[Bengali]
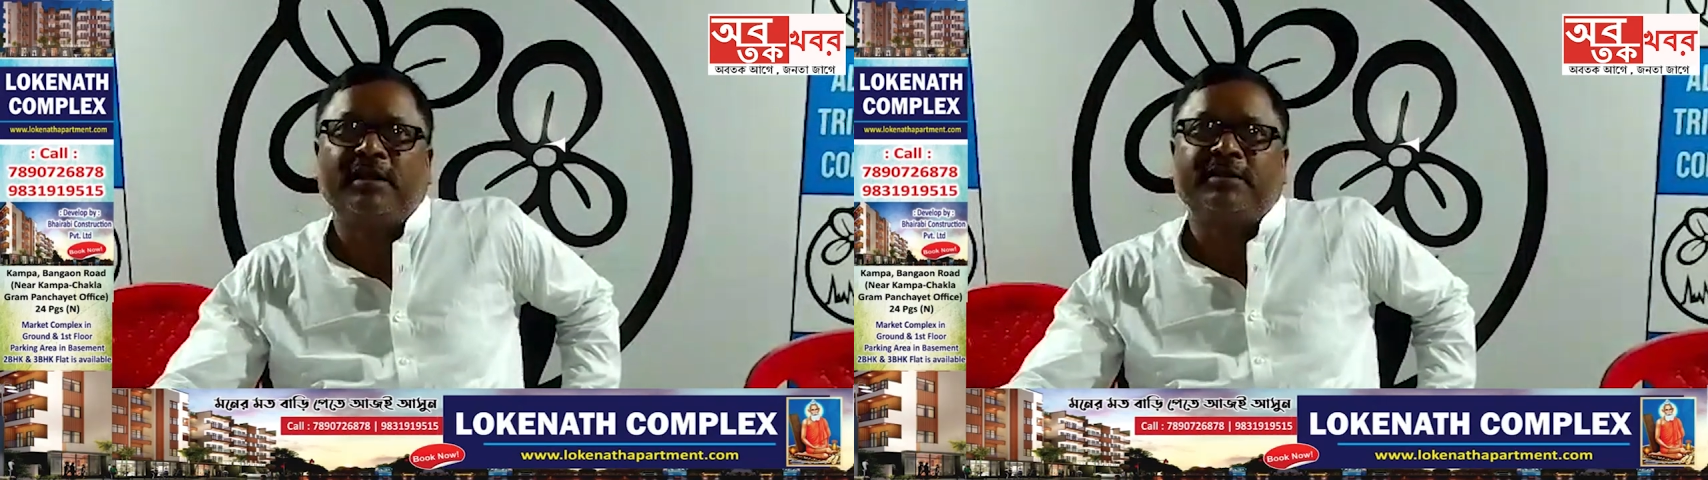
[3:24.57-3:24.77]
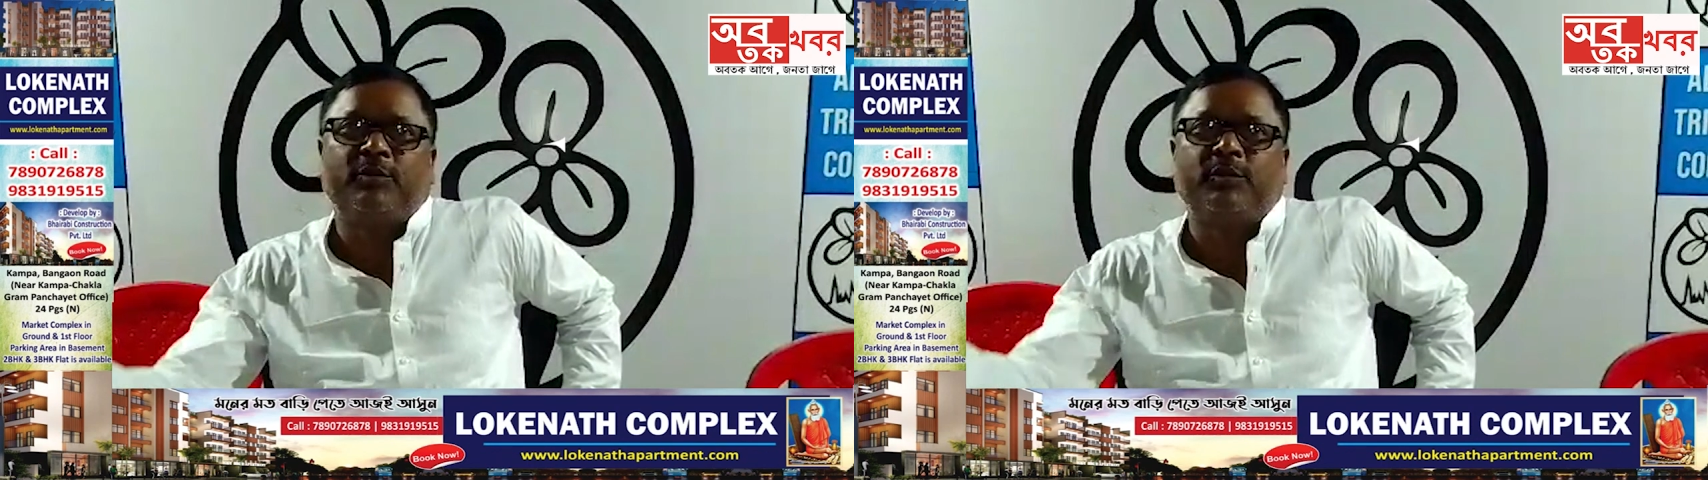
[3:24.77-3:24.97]

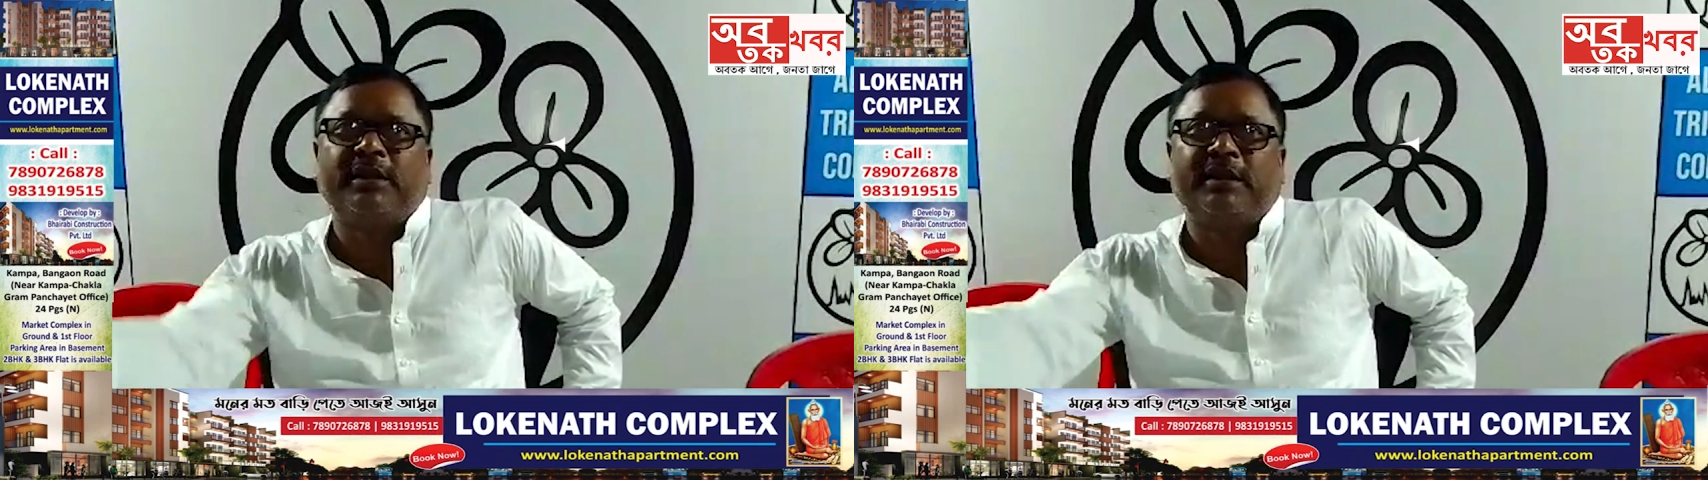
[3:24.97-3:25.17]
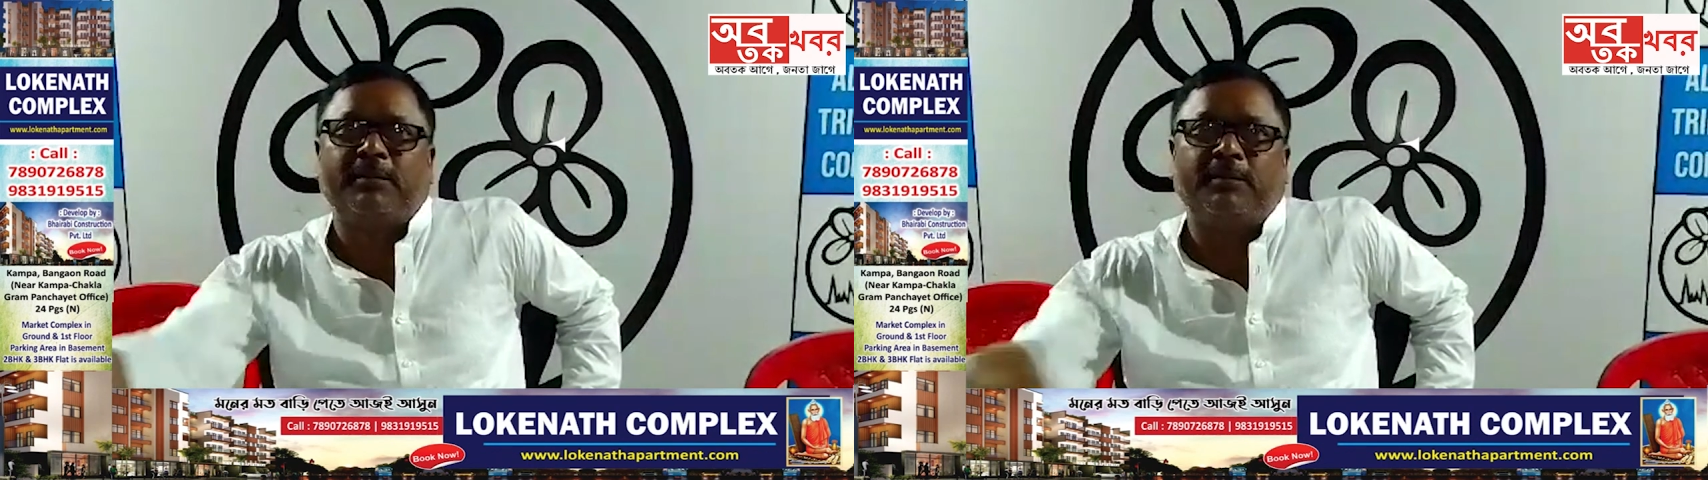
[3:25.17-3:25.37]
যে উনি
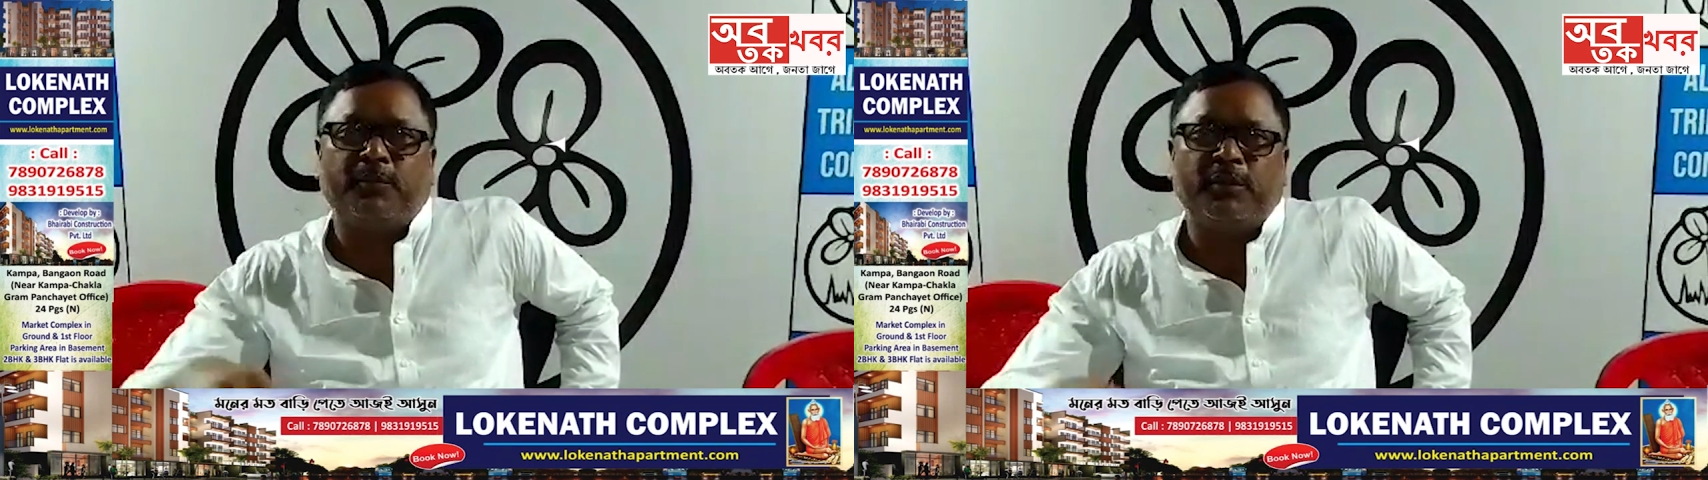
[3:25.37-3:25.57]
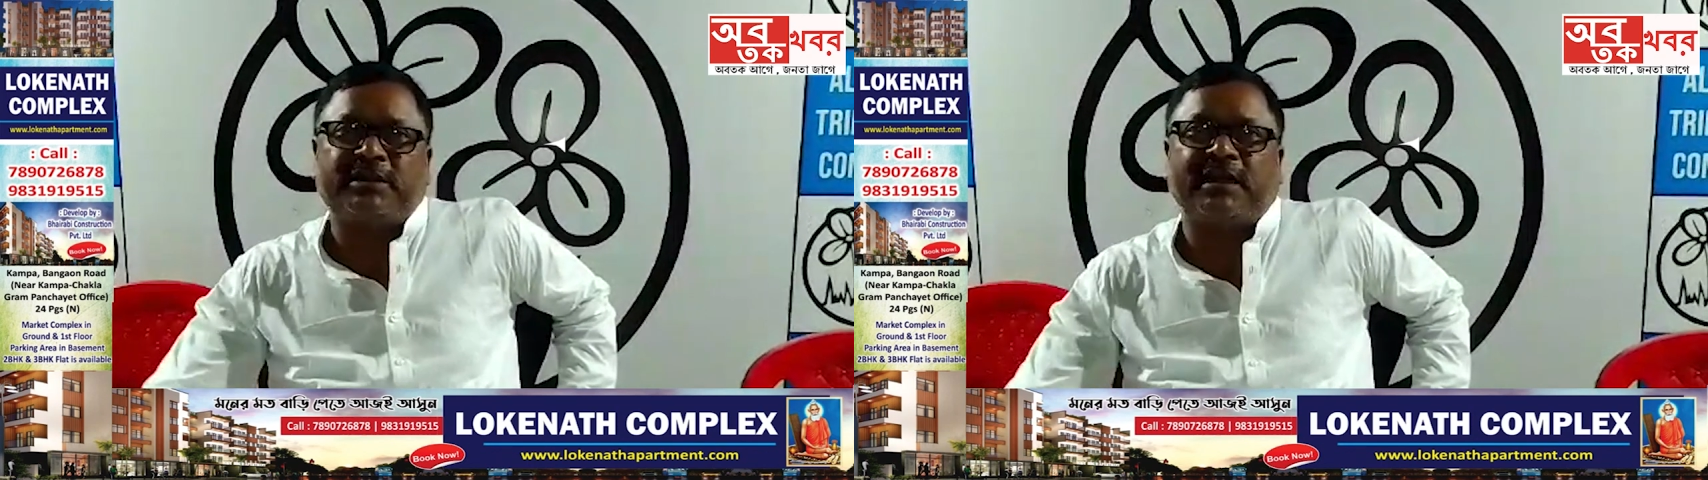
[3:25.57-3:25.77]

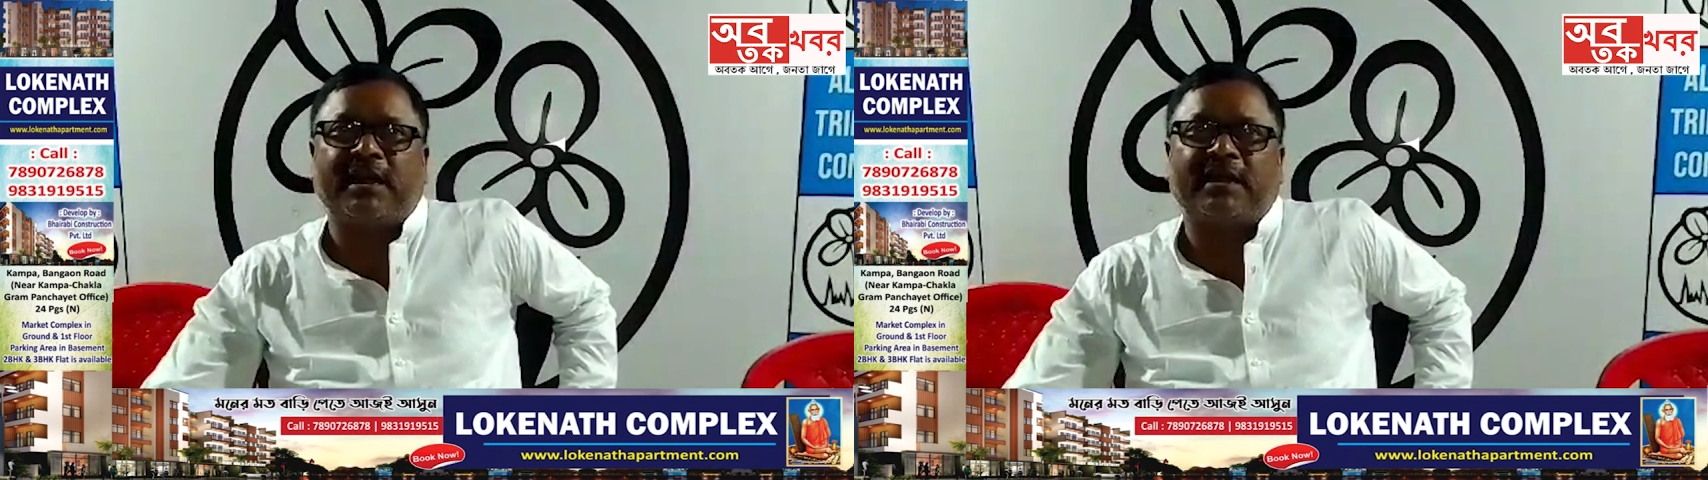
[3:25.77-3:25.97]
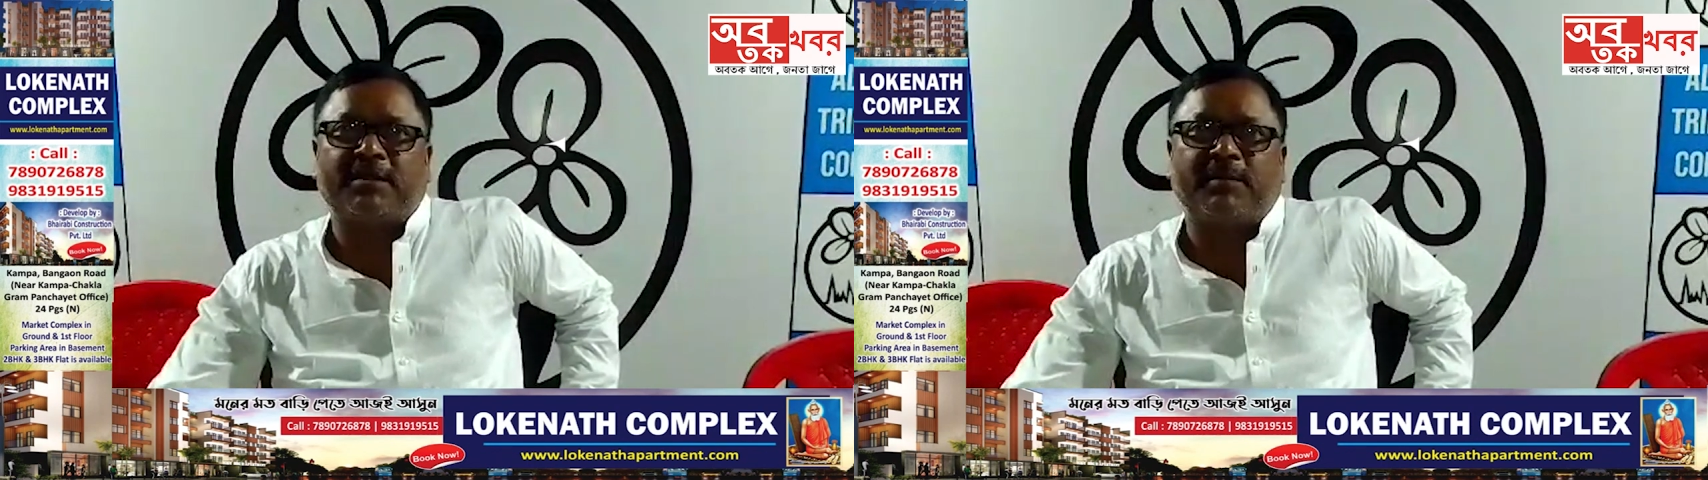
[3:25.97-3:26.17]
পুলিশের
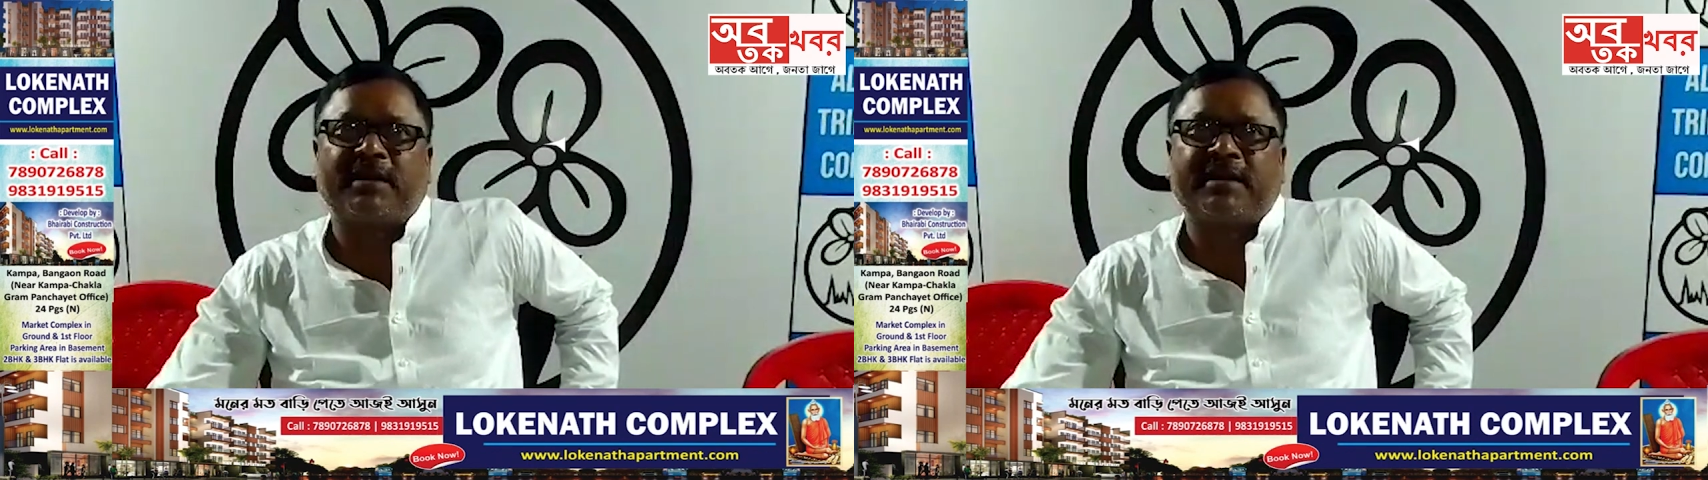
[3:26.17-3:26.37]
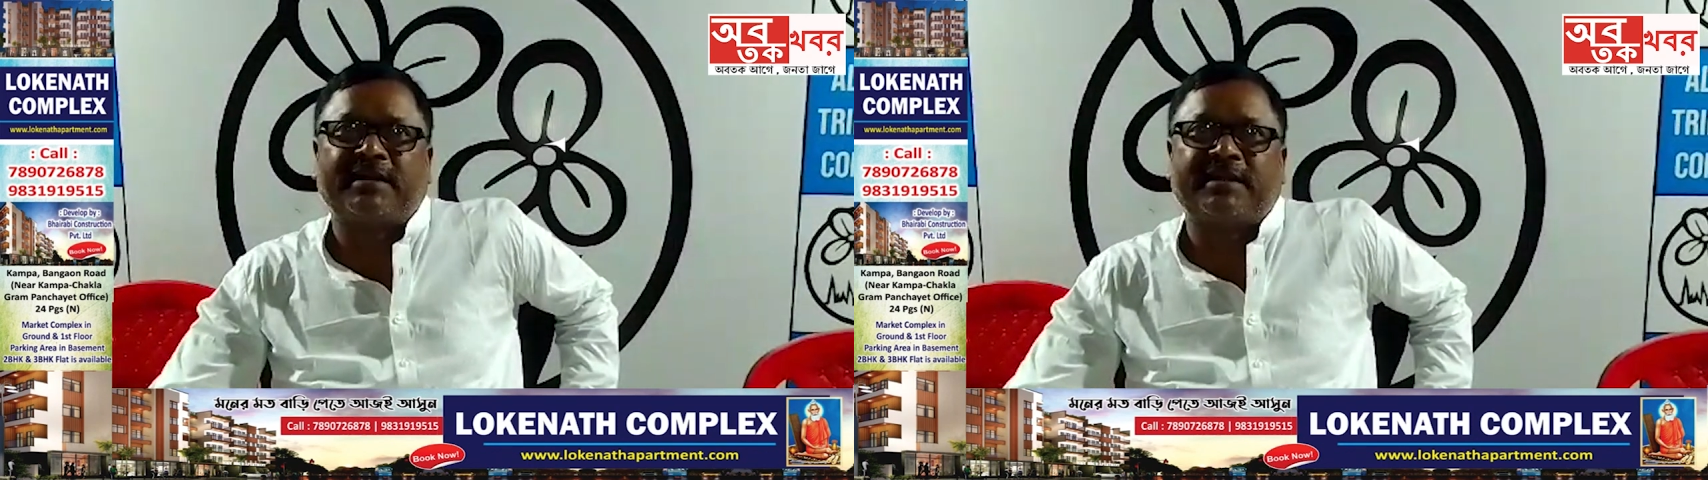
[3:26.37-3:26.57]
হাতে মার
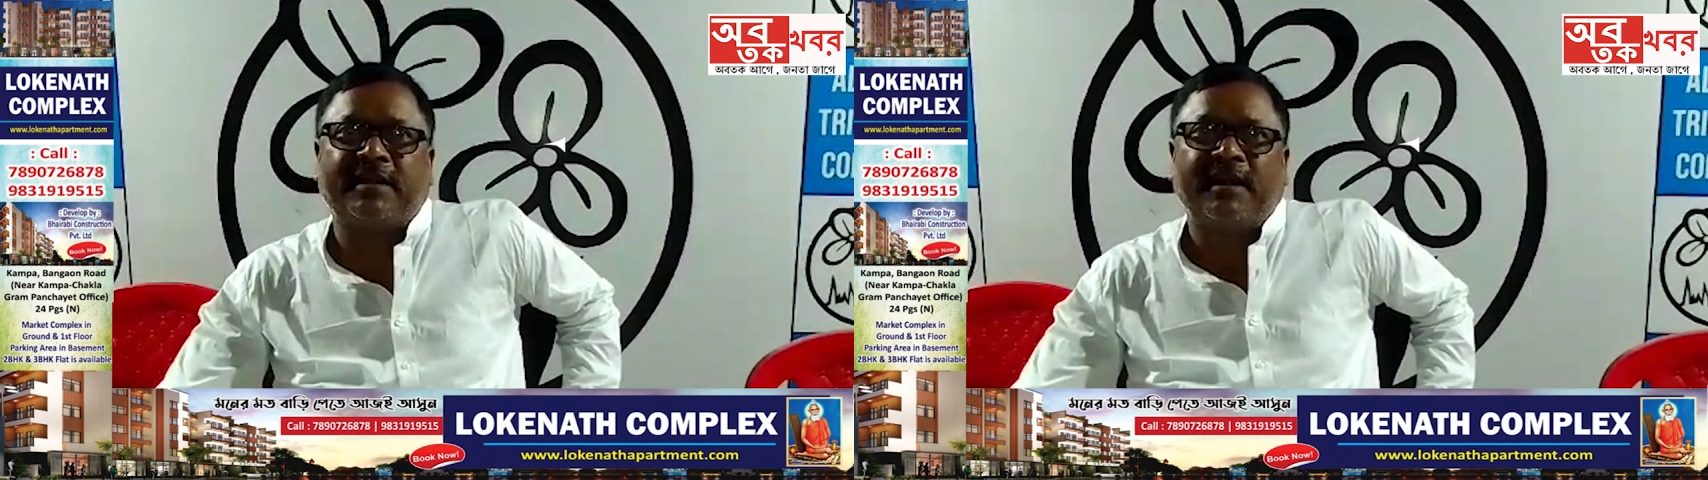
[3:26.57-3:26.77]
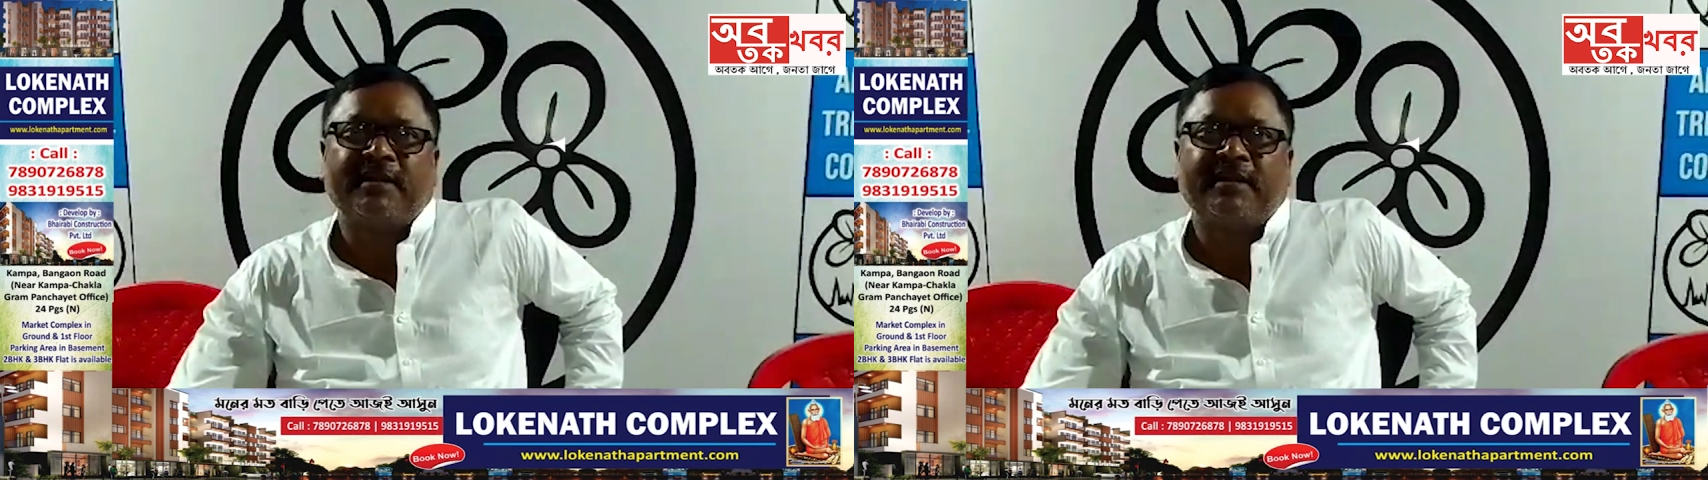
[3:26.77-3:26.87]
খেয়েছেন